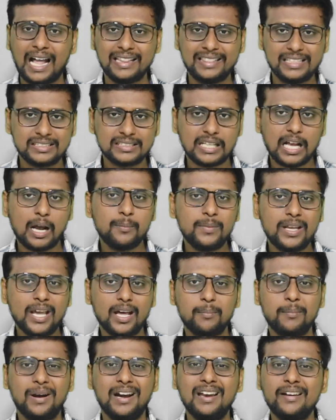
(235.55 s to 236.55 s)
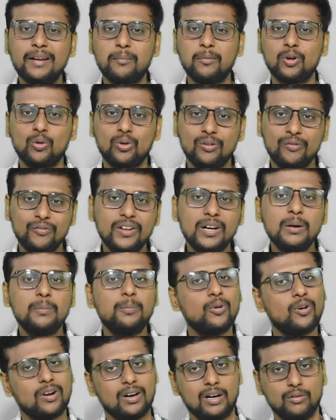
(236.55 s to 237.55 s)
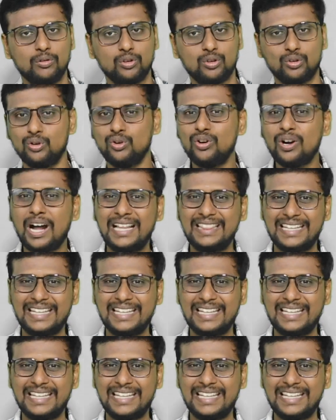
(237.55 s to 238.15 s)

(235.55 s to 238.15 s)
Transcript: அந்த சாமியார் மேலே நமக்கு நமக்கு ஒரு வெறுப்பு வர அளவுக்கும்